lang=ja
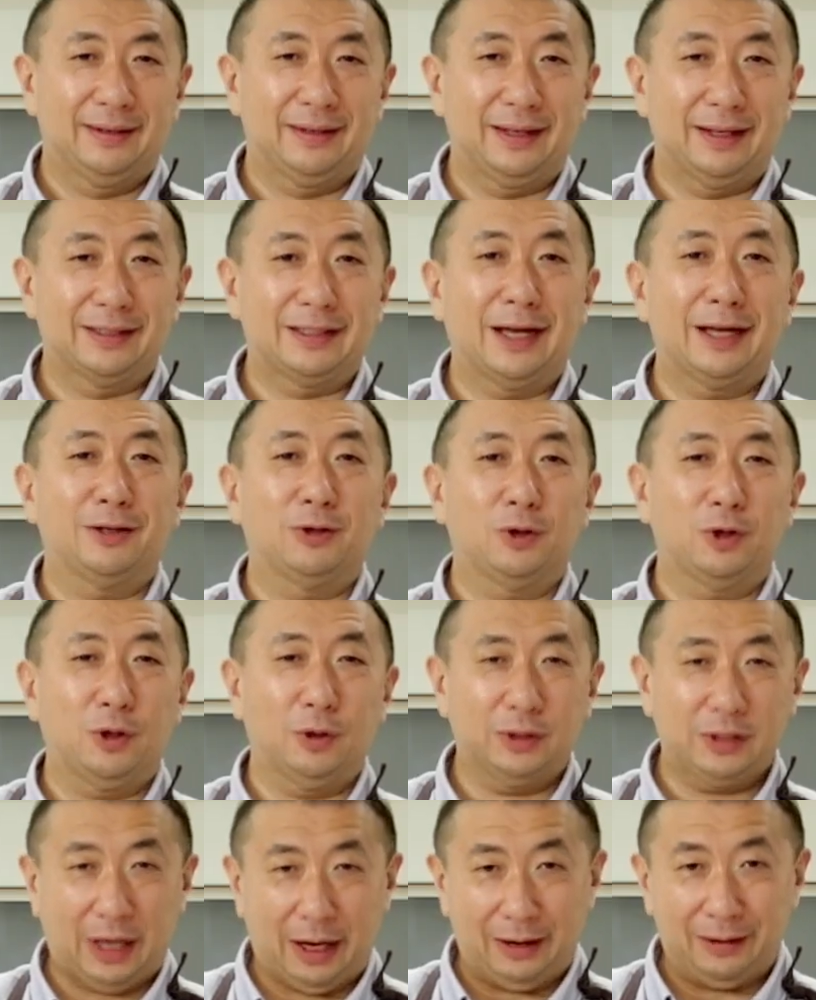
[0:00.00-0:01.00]
デザート
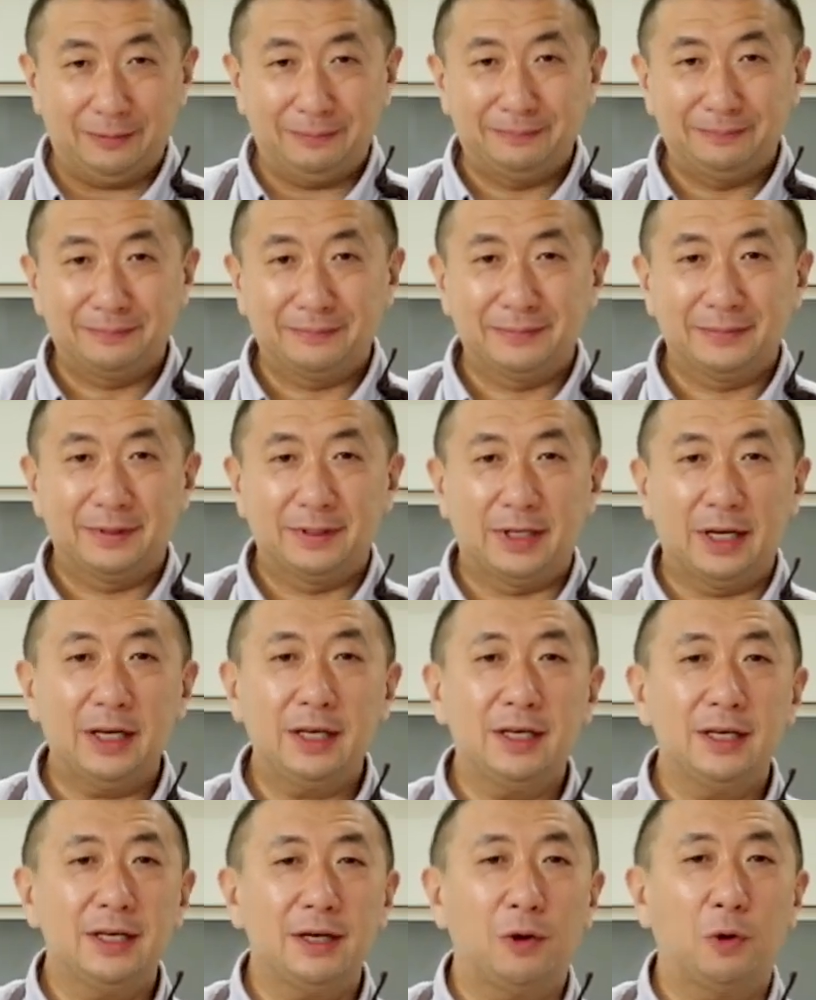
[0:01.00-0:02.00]
餃子ぜ
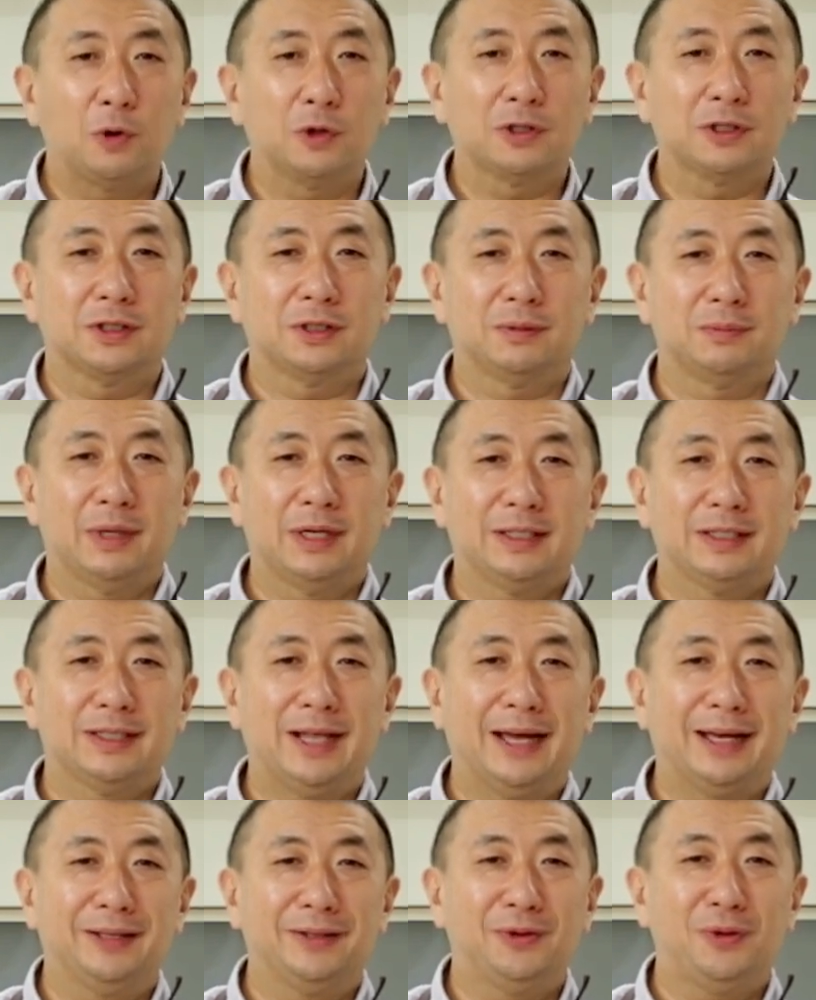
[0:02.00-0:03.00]
ひおすすめし
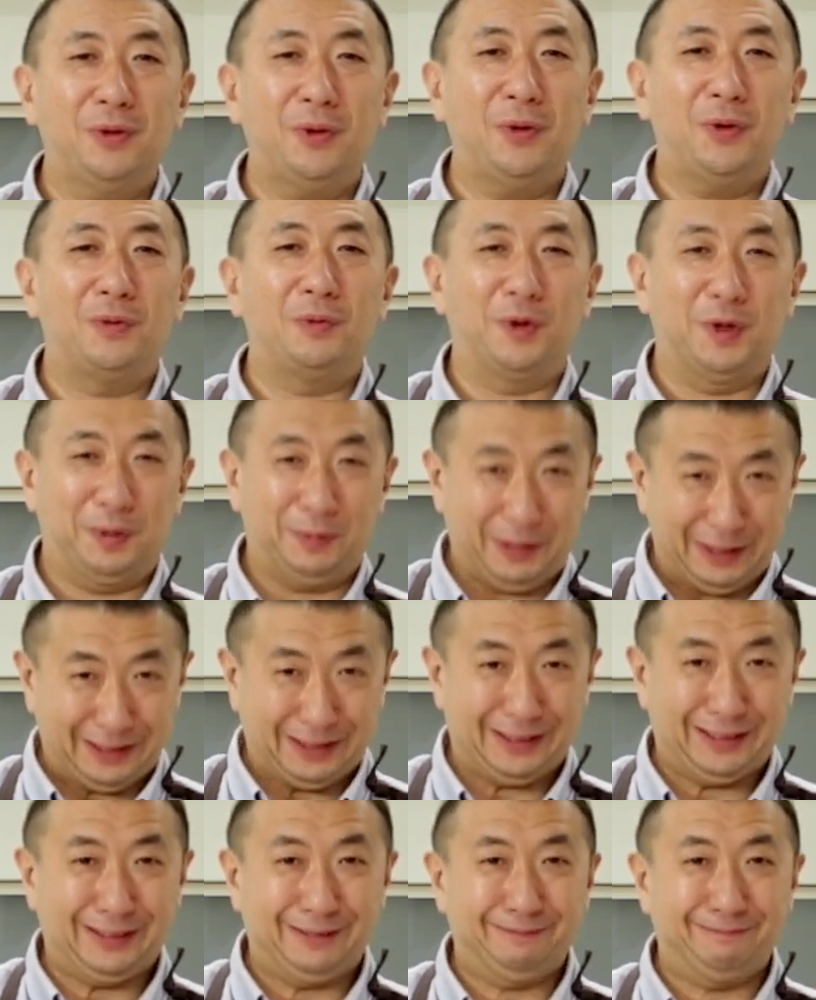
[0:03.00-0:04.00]
たいと思いま
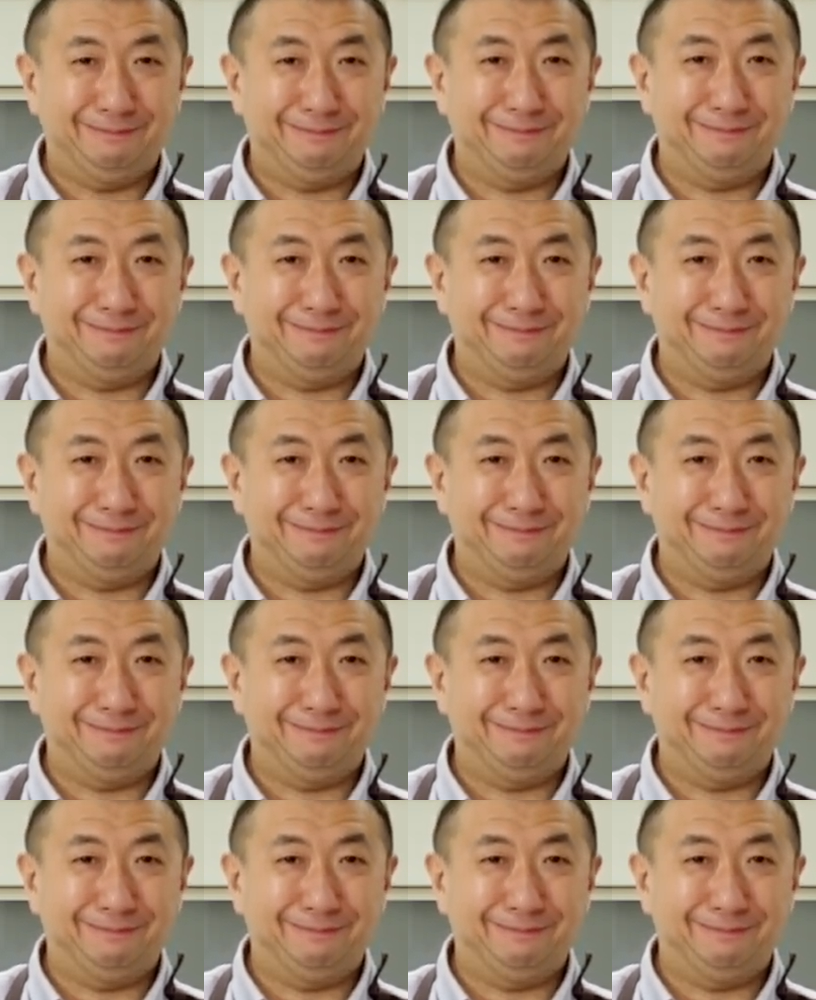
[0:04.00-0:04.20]
す